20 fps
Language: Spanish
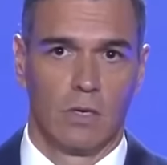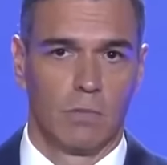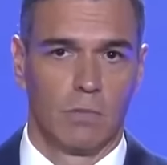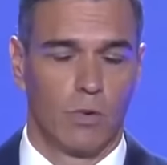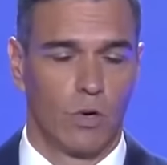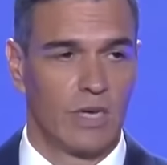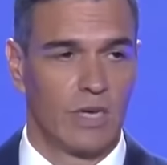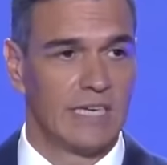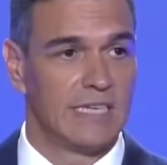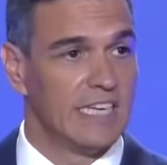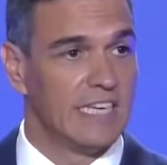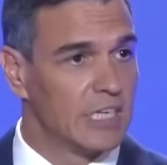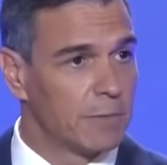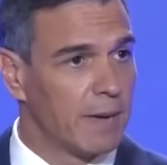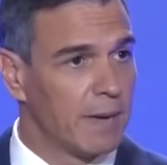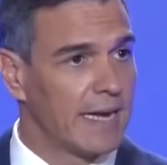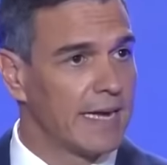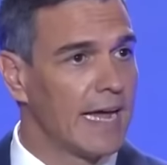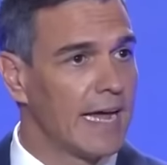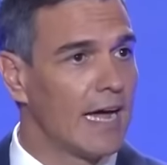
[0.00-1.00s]
porque si
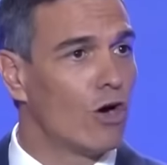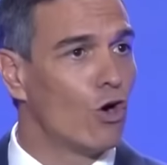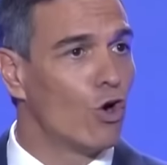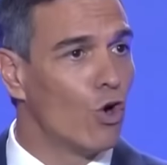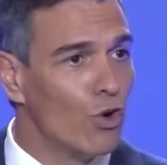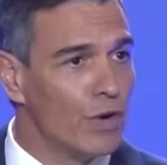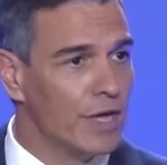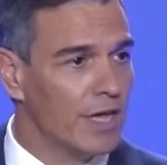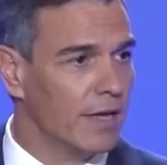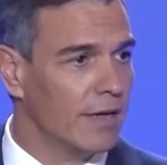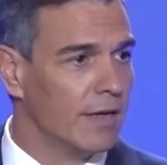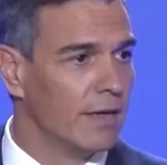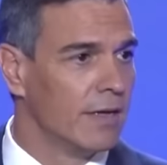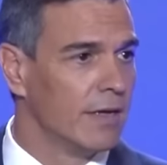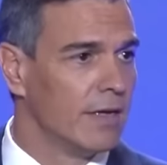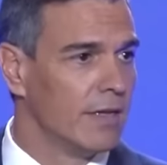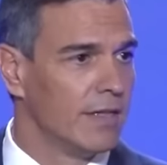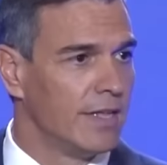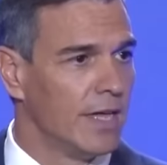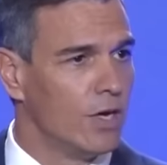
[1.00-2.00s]
España hoy
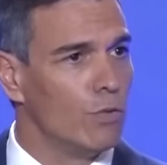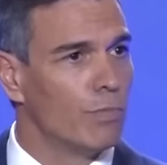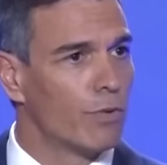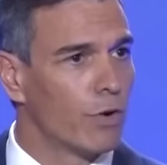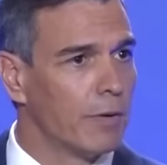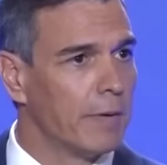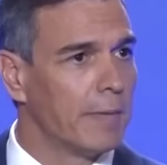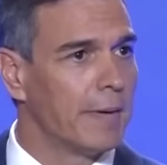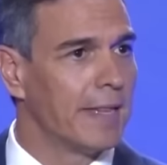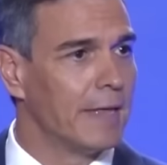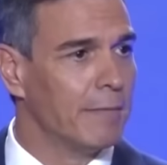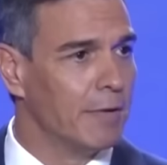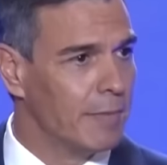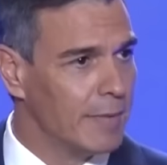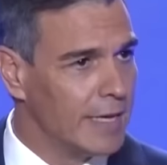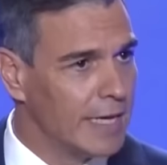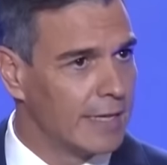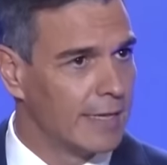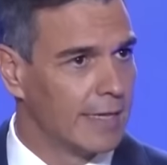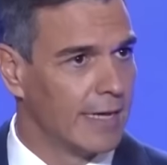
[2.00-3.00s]
tiene un problema de
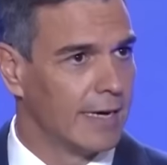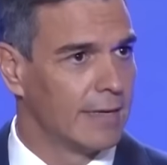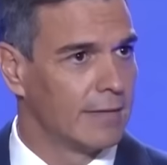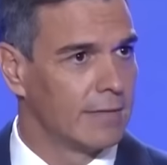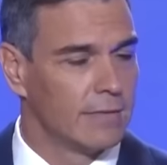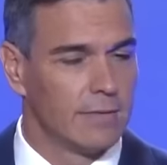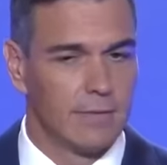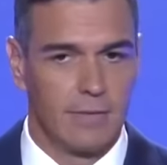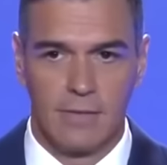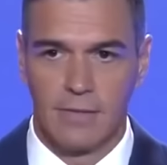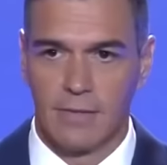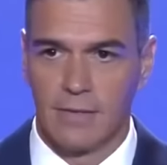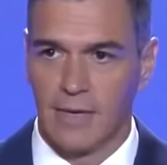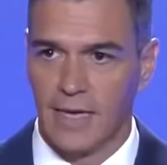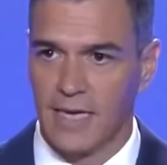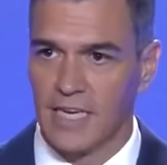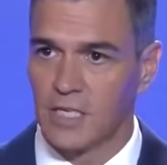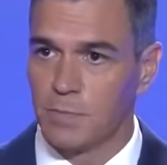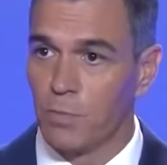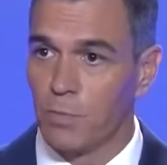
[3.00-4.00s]
vivienda,
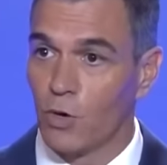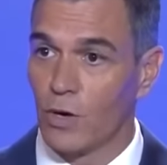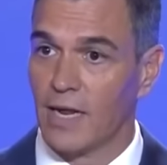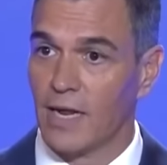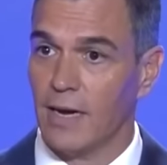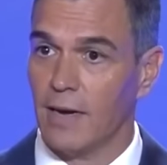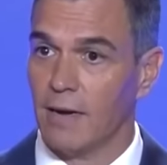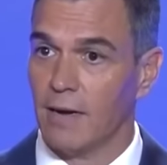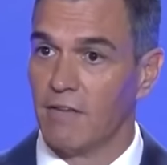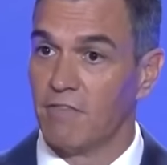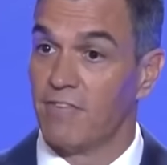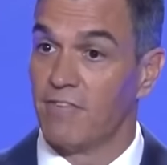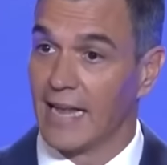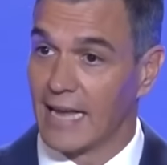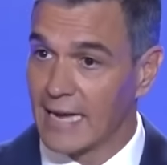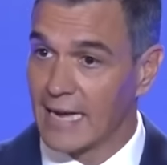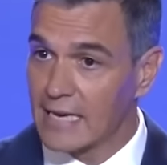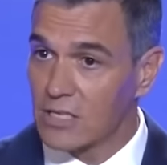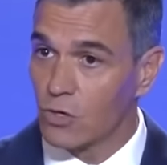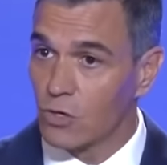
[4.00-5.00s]
es por el
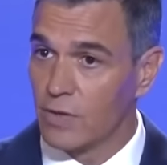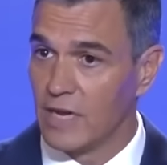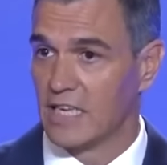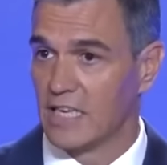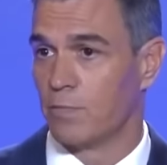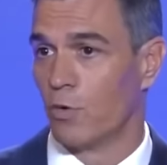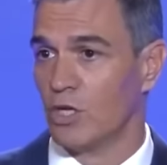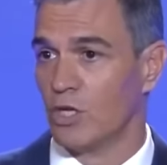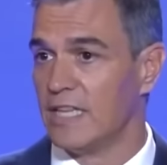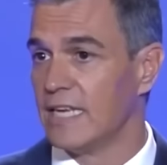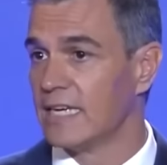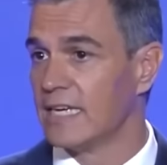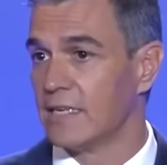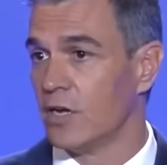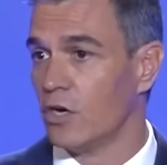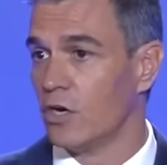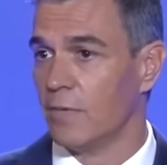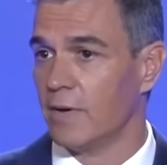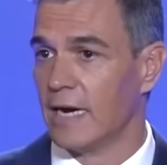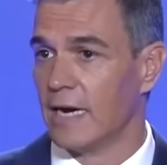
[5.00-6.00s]
fracaso de las políticas
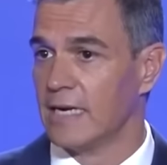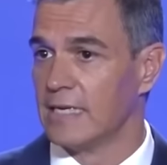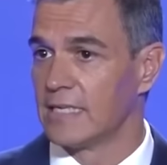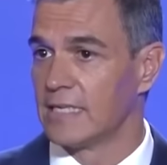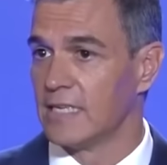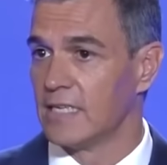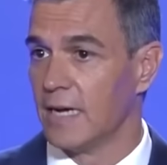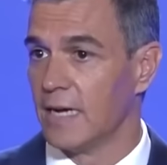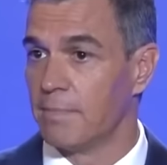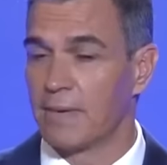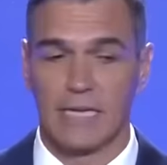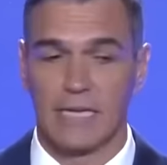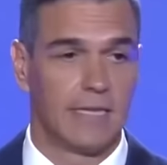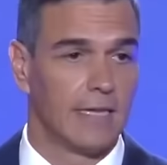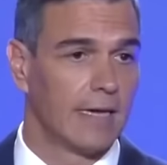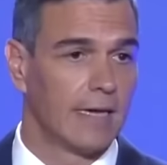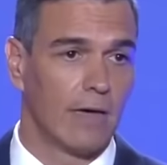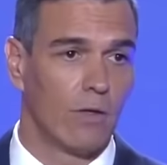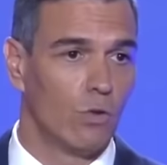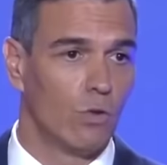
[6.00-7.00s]
neoliberales que se han
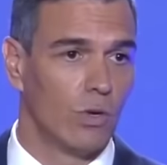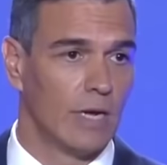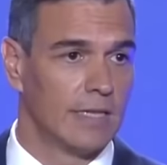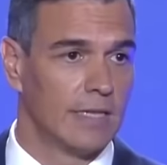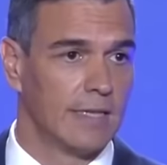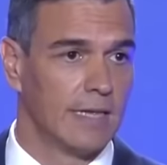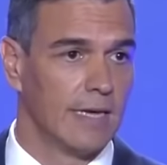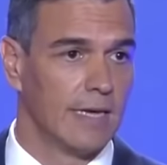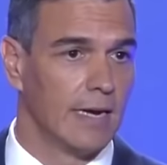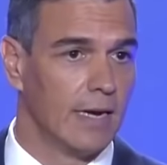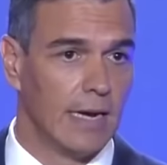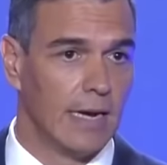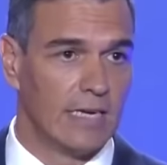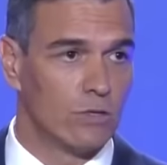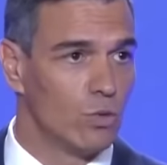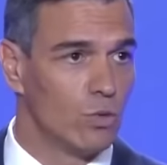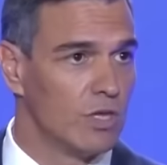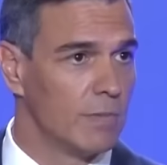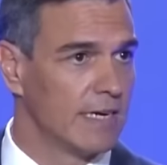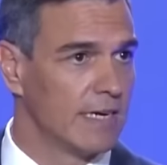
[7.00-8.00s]
practicado durante
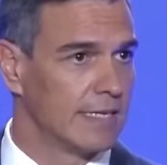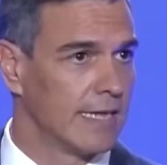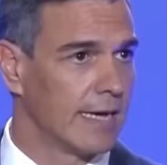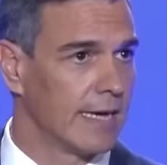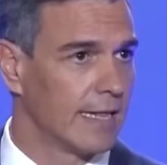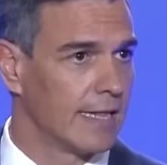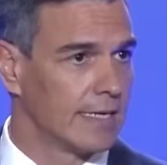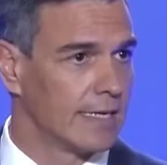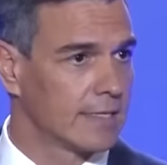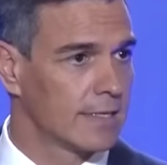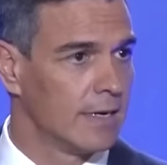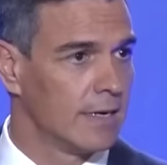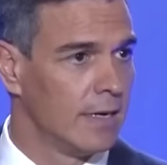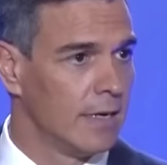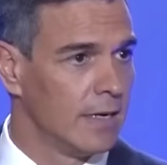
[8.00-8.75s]
las últimas décadas.